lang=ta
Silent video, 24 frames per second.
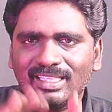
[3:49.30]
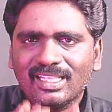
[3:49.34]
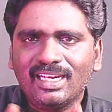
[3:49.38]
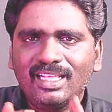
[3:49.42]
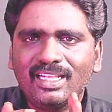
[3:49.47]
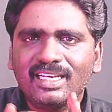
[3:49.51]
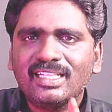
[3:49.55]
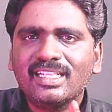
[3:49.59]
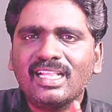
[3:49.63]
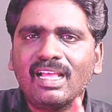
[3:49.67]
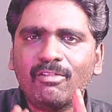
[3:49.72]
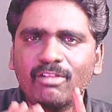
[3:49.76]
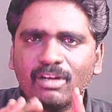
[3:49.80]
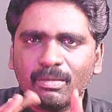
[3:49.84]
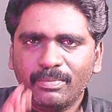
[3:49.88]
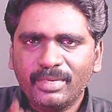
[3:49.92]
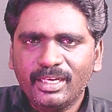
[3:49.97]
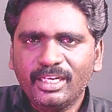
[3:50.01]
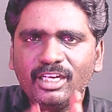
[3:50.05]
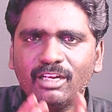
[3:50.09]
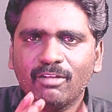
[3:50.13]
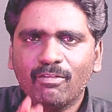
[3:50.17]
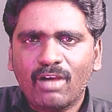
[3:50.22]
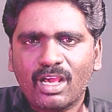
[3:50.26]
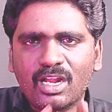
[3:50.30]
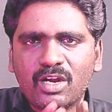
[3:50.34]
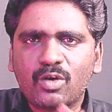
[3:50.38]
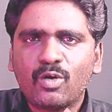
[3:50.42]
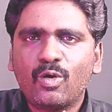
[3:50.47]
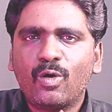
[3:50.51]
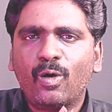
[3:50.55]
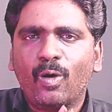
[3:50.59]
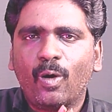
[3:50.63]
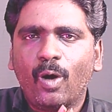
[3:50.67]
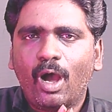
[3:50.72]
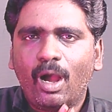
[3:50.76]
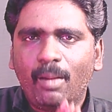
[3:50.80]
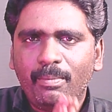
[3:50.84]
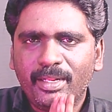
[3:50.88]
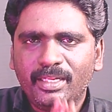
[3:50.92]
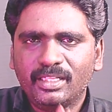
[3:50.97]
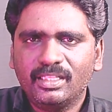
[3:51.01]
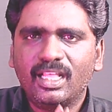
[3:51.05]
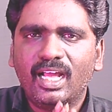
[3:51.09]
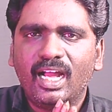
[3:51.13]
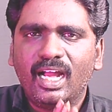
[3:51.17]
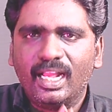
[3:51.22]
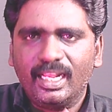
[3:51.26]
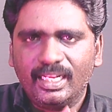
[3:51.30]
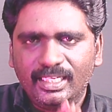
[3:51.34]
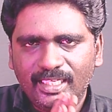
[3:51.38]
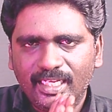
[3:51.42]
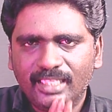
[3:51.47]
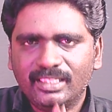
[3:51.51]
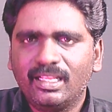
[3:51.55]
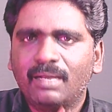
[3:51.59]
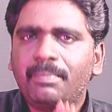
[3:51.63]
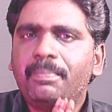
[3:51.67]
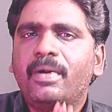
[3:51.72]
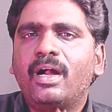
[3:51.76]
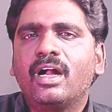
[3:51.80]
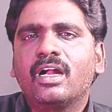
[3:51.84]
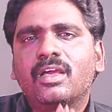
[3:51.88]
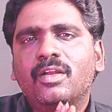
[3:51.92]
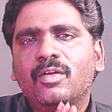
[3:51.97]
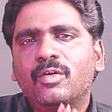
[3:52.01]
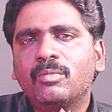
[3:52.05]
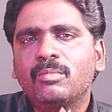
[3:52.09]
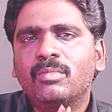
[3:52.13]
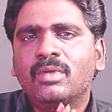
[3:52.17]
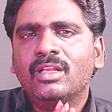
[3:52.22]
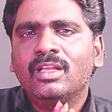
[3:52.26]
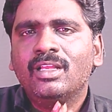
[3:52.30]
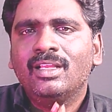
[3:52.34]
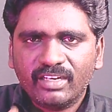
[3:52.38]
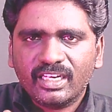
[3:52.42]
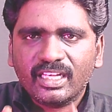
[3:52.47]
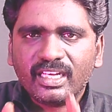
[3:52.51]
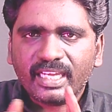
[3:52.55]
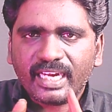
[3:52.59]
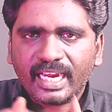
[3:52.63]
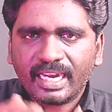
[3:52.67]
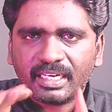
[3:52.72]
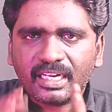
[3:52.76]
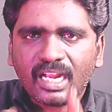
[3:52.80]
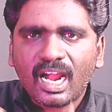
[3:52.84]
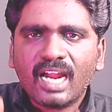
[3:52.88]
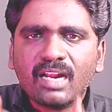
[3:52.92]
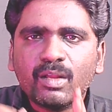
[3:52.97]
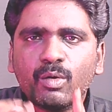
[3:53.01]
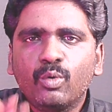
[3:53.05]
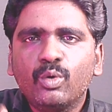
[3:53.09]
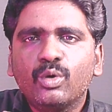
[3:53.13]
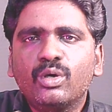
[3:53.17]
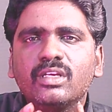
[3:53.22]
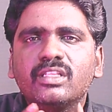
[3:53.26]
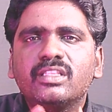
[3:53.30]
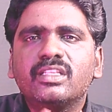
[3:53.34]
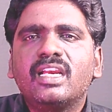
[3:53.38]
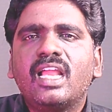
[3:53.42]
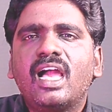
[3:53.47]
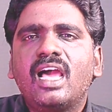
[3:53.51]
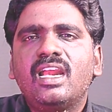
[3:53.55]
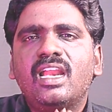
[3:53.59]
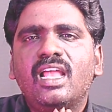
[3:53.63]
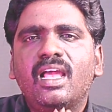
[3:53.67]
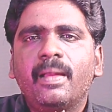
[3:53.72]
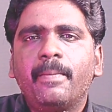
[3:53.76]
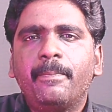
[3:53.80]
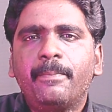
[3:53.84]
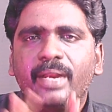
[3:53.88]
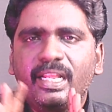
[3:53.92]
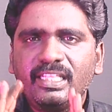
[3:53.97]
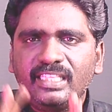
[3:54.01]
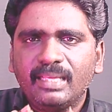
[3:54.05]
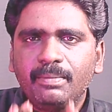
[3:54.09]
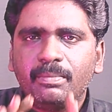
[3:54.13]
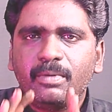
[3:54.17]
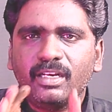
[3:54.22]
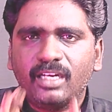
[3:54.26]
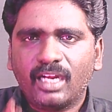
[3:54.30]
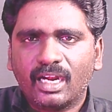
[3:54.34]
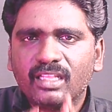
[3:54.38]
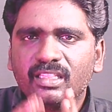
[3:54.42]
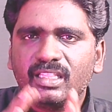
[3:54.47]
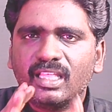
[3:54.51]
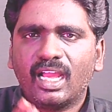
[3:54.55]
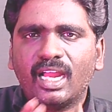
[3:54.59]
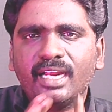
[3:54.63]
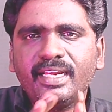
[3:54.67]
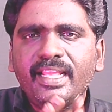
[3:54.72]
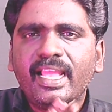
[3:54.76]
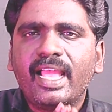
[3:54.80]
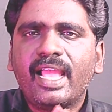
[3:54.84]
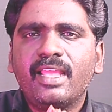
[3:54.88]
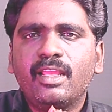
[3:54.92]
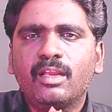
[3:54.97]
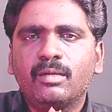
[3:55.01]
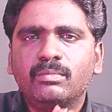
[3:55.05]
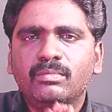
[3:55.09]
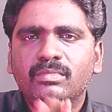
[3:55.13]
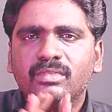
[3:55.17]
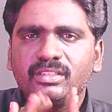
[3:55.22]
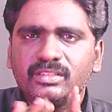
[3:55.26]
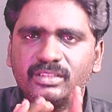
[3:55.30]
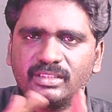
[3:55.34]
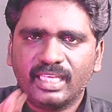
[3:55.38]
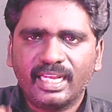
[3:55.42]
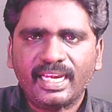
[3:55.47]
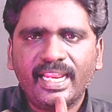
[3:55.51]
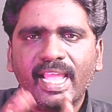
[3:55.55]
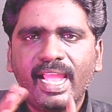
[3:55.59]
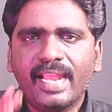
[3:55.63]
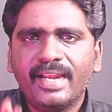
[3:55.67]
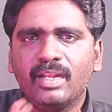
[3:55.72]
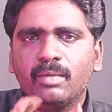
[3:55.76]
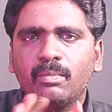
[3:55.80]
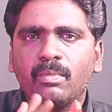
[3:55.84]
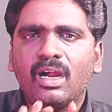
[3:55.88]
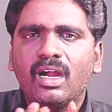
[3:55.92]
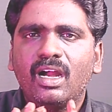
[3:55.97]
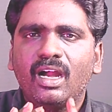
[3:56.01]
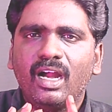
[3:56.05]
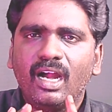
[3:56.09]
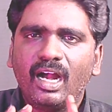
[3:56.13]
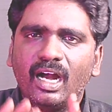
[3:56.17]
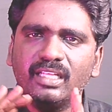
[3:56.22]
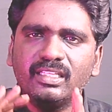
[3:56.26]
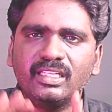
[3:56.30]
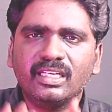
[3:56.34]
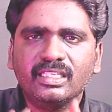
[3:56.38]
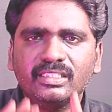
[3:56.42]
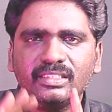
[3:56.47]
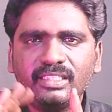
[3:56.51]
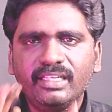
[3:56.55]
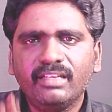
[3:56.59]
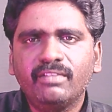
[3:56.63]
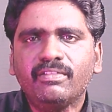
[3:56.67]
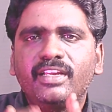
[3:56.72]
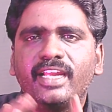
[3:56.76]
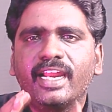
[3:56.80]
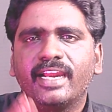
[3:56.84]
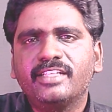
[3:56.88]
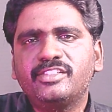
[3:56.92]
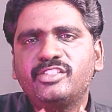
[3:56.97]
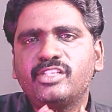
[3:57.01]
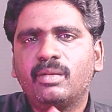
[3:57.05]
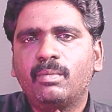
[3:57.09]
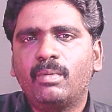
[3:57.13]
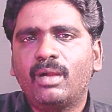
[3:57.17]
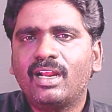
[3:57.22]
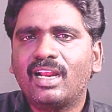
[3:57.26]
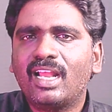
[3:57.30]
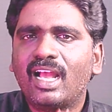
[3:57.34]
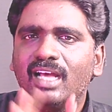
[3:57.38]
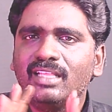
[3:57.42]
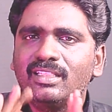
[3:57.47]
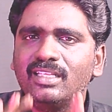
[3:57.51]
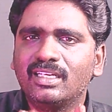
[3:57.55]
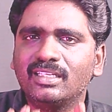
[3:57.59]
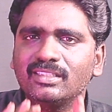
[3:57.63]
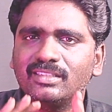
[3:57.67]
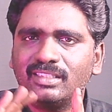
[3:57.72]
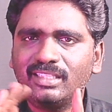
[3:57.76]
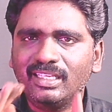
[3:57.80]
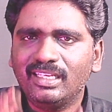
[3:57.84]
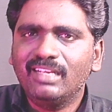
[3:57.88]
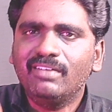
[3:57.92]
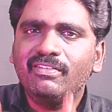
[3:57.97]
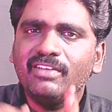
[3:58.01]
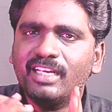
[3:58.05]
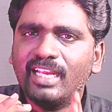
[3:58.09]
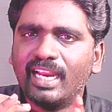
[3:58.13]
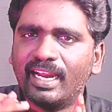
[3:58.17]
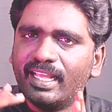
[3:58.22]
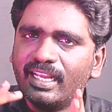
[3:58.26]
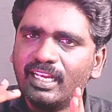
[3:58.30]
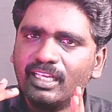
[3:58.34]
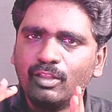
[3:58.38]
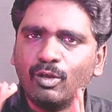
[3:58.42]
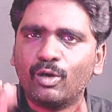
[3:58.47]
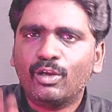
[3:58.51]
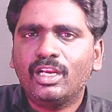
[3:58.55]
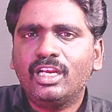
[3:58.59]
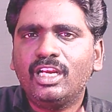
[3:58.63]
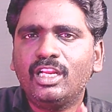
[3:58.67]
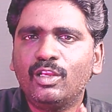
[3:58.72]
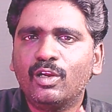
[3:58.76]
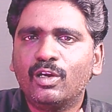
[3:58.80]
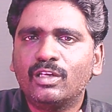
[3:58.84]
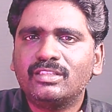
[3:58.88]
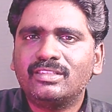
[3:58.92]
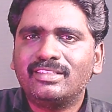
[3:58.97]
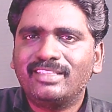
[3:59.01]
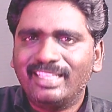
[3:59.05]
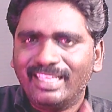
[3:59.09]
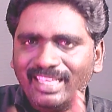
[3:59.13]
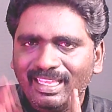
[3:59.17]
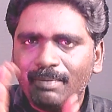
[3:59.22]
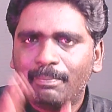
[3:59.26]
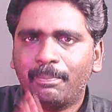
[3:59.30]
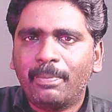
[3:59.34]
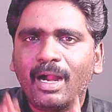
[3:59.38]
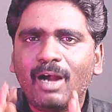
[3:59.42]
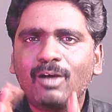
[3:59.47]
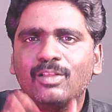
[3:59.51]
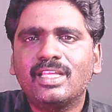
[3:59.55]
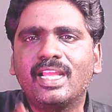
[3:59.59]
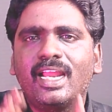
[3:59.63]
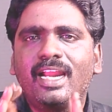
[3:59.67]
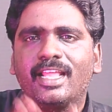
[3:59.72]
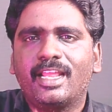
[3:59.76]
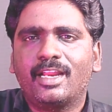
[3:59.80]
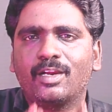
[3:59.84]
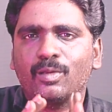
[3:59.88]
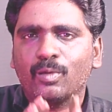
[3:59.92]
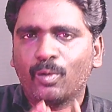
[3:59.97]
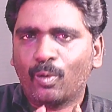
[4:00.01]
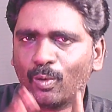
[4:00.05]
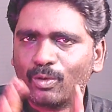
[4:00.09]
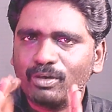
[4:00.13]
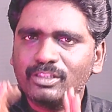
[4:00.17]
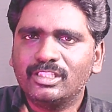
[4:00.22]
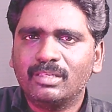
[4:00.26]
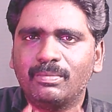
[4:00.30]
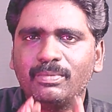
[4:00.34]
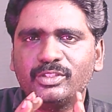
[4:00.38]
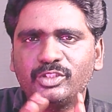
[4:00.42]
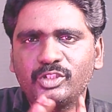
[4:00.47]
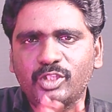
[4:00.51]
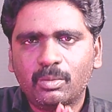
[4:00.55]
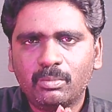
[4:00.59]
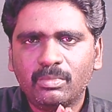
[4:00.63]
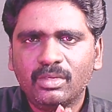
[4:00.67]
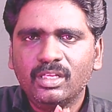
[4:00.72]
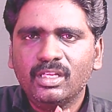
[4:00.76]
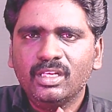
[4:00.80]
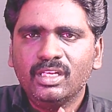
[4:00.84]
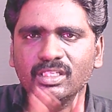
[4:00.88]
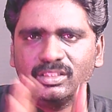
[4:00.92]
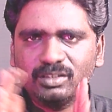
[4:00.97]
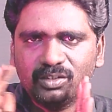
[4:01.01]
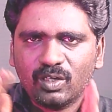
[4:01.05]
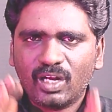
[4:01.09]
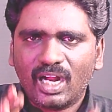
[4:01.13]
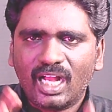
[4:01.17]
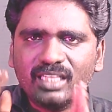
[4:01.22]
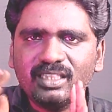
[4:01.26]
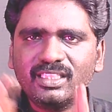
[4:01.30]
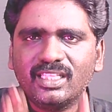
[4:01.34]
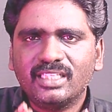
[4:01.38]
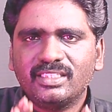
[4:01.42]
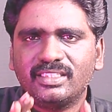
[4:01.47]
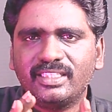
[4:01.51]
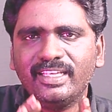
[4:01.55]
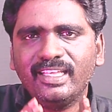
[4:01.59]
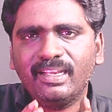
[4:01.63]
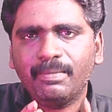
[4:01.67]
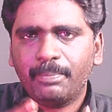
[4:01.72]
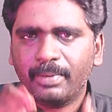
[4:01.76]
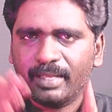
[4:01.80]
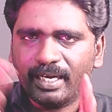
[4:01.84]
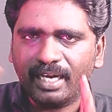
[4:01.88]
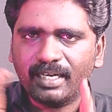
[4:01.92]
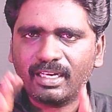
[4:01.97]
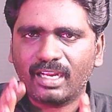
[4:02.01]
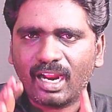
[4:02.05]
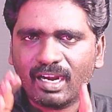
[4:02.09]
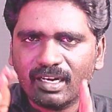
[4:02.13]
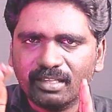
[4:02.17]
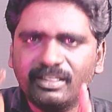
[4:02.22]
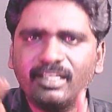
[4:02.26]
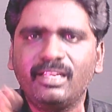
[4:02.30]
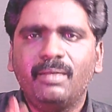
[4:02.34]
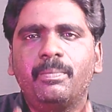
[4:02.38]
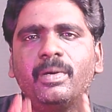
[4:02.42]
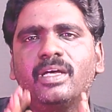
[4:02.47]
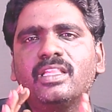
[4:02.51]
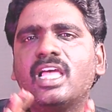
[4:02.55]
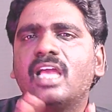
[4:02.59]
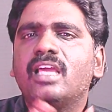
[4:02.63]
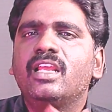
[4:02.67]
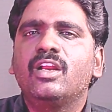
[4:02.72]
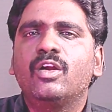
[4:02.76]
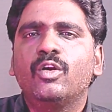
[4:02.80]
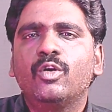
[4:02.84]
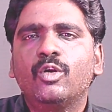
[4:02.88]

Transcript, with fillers: அதுல இருந்து அவர் மீண்டு வரணும் அப்படின்னு தான் எதிர்பார்க்கிறோம் இவனுக்கு ரெட் கார்டு கொடுக்கறதுனால பிரதீப்க்கு நடந்த அநியாயம் சரியாயிடுமா அதுக்கு தீர்வு கிடைச்சிருமானா அதுக்கு தீர்வு கிடைக்குதோ இல்லையோ தீர்ப்பாவது கிடைக்கணும் குறைஞ்சபட்சம் ஸோ அந்த தீர்ப்பு ரெட் கார்டு தீர்ப்பாக தான்